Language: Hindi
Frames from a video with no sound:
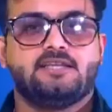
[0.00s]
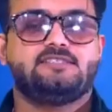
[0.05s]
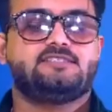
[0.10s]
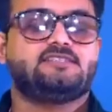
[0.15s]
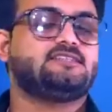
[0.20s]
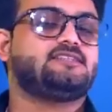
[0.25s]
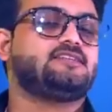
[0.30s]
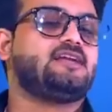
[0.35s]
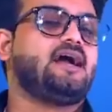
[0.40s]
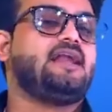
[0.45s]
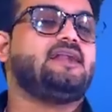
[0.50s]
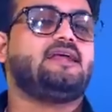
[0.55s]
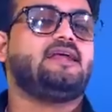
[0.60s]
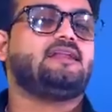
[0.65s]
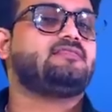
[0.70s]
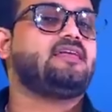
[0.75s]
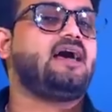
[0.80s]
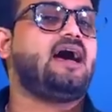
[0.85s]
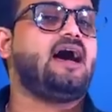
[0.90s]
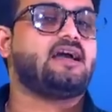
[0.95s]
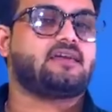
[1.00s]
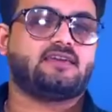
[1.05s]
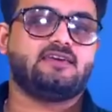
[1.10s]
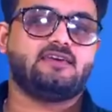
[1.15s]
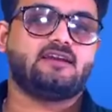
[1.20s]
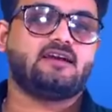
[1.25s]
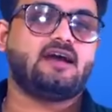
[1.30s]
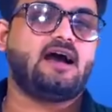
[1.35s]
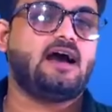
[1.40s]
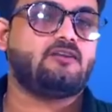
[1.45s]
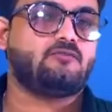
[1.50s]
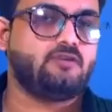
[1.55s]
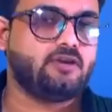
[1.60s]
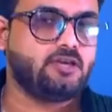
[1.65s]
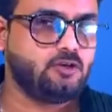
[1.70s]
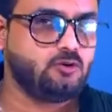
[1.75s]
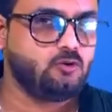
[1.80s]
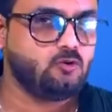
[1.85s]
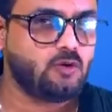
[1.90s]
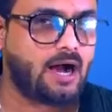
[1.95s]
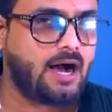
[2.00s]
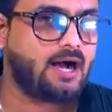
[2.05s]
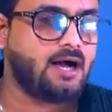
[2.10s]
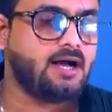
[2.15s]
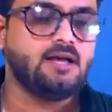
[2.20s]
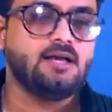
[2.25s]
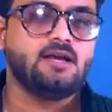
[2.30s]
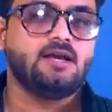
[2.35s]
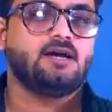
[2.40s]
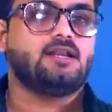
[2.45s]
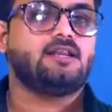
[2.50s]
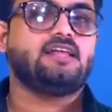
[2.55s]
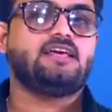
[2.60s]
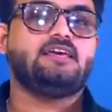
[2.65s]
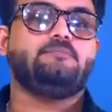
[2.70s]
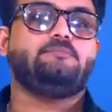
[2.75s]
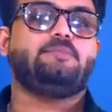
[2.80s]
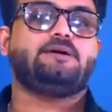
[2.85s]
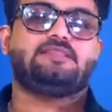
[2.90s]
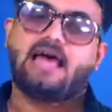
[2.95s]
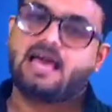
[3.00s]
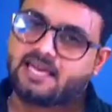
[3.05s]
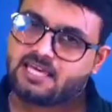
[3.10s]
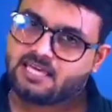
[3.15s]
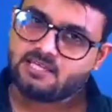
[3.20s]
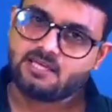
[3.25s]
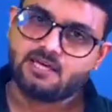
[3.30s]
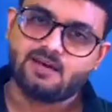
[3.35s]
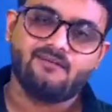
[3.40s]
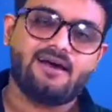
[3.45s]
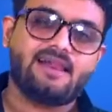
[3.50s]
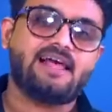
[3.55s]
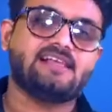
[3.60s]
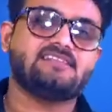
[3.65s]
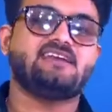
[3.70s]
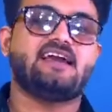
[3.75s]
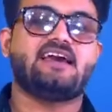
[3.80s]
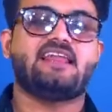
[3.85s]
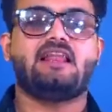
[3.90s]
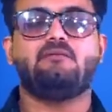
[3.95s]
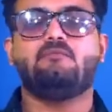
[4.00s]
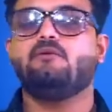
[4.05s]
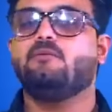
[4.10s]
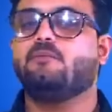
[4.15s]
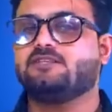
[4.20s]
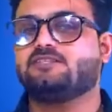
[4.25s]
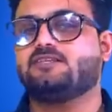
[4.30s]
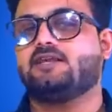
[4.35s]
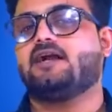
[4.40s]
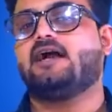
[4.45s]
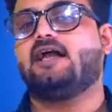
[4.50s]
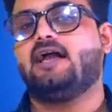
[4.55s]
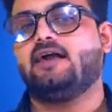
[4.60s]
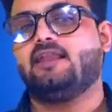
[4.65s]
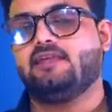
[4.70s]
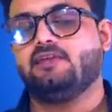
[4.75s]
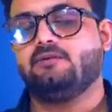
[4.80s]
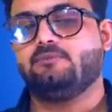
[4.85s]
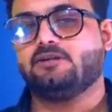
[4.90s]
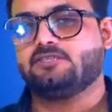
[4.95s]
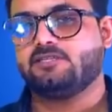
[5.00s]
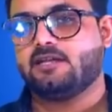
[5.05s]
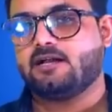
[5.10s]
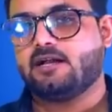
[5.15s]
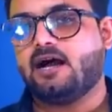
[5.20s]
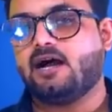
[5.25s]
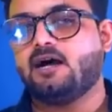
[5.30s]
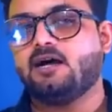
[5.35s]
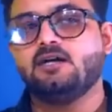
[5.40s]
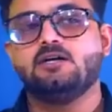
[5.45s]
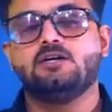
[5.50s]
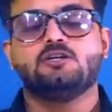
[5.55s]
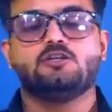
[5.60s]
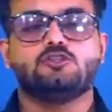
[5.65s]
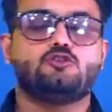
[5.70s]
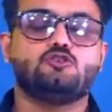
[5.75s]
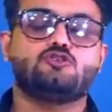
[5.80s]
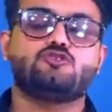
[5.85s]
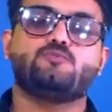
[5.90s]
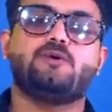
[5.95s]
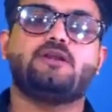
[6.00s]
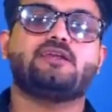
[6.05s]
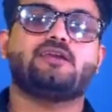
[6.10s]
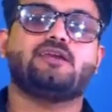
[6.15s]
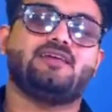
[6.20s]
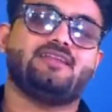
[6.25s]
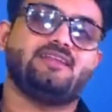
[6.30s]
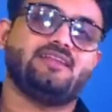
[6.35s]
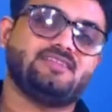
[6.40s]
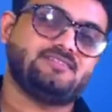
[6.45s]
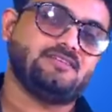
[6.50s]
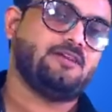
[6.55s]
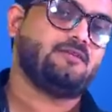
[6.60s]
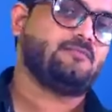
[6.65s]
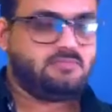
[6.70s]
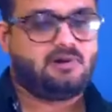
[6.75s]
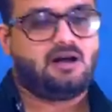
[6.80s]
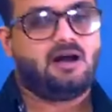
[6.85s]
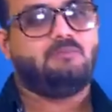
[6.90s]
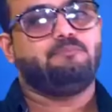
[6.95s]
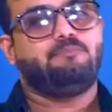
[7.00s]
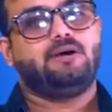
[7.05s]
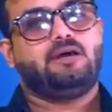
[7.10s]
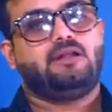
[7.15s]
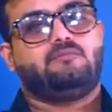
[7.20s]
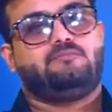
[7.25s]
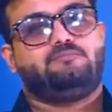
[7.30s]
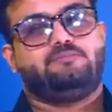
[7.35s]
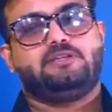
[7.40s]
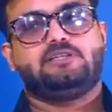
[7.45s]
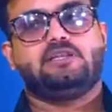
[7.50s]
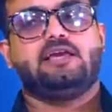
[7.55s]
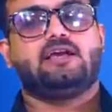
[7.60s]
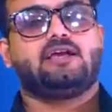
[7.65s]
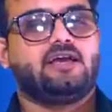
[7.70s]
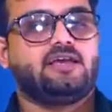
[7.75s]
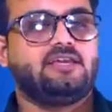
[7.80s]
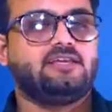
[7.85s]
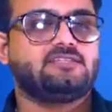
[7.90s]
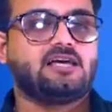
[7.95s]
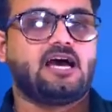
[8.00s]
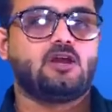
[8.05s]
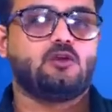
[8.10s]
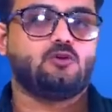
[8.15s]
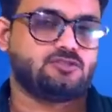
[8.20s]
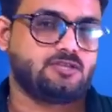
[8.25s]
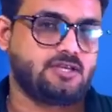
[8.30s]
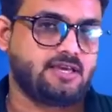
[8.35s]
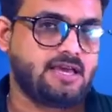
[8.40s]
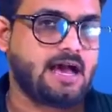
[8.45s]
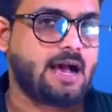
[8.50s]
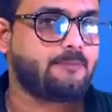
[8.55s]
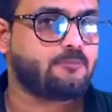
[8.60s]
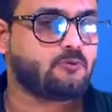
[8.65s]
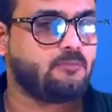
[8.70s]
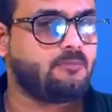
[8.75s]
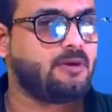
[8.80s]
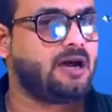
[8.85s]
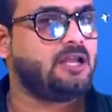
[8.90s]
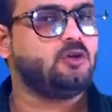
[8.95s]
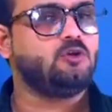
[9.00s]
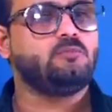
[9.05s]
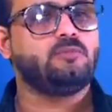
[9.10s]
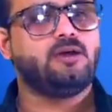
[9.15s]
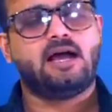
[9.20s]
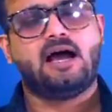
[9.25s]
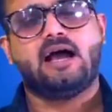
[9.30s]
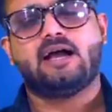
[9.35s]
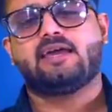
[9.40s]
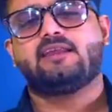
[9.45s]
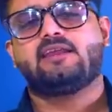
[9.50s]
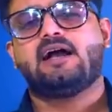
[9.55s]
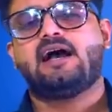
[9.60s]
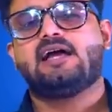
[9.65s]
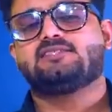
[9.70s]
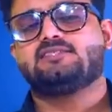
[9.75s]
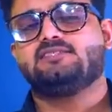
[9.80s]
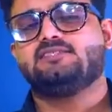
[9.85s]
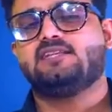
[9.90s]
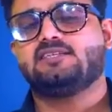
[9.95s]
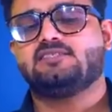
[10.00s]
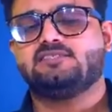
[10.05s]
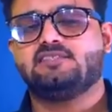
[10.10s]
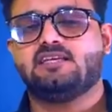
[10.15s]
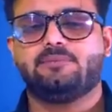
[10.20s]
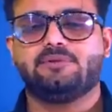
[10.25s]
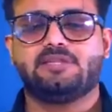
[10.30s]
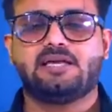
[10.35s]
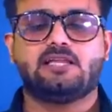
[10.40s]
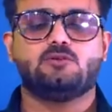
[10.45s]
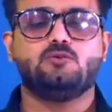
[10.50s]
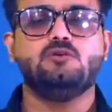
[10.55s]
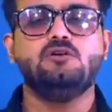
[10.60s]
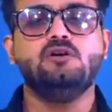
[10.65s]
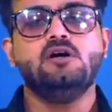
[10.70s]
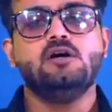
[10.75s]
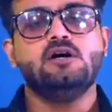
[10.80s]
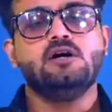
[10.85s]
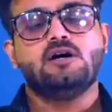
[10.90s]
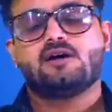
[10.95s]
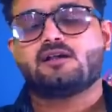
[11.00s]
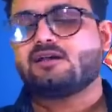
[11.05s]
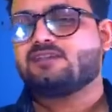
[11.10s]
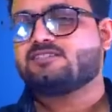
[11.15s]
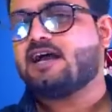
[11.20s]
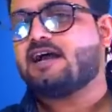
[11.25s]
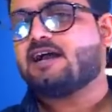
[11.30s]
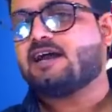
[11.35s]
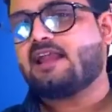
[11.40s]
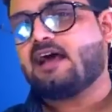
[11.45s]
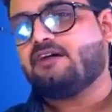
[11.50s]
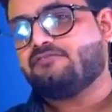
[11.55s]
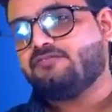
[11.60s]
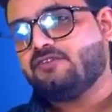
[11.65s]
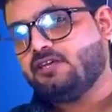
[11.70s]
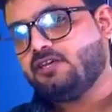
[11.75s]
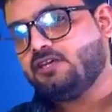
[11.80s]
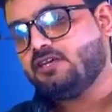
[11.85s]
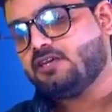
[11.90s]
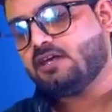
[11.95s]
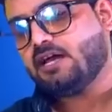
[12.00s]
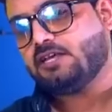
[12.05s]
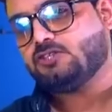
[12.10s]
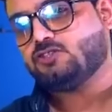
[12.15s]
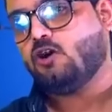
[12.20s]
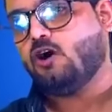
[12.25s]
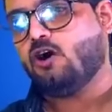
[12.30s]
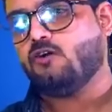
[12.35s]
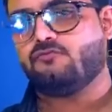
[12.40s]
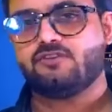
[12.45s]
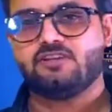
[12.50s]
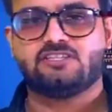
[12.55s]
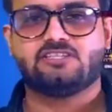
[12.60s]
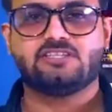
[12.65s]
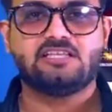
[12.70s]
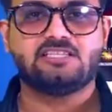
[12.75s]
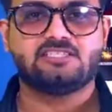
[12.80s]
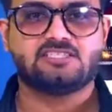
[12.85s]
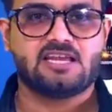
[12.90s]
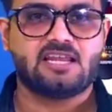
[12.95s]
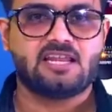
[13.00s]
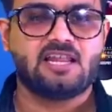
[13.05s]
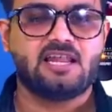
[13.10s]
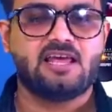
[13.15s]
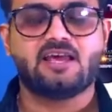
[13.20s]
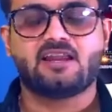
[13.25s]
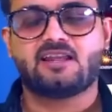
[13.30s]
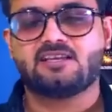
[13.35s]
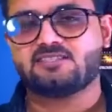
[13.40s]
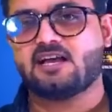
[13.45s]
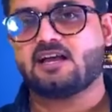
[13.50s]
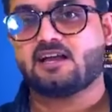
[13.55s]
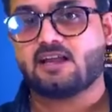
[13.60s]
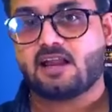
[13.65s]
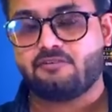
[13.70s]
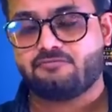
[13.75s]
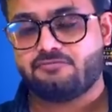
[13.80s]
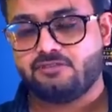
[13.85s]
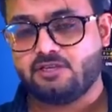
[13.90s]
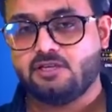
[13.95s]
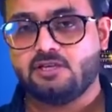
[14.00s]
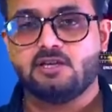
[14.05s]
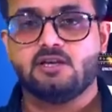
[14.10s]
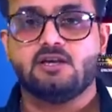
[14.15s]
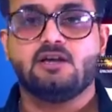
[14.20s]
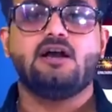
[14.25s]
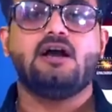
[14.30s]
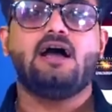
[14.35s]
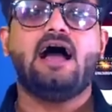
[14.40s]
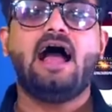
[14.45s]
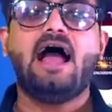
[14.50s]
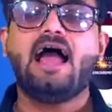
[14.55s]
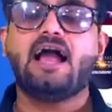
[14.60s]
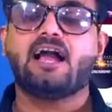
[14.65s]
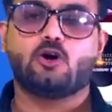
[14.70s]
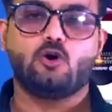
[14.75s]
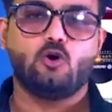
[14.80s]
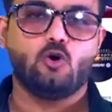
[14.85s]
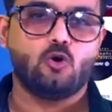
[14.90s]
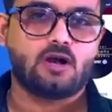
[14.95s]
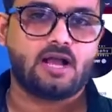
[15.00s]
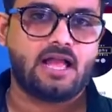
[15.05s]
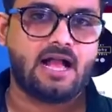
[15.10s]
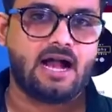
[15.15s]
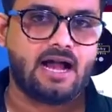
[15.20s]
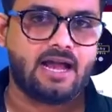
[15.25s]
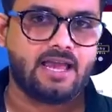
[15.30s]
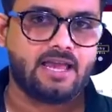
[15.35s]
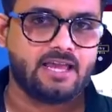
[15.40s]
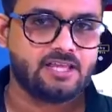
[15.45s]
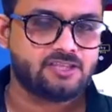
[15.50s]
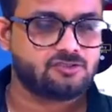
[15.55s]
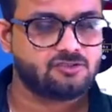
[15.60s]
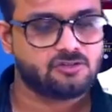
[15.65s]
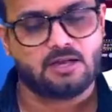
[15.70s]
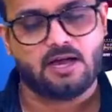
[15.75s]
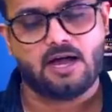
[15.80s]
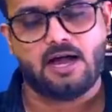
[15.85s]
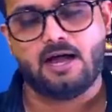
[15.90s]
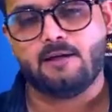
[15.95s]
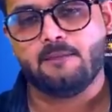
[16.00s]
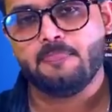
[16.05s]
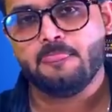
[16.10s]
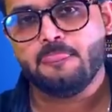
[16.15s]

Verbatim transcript: जिसका डर था आखिरकार वही हुआ नहीं पता कि ये वाला चैनल भी बचेगा या नहीं बचेगा दुश्मन की नज़र हम पर पिछले कई सालों से है आपको मालूम है आखिरकार सीधा सीधा बता दूं रज़ा ग्राफ़ी का जो ऑफिशियल चैनल है रज़ा ग्राफ़ी हैक हो गया है जी हाँ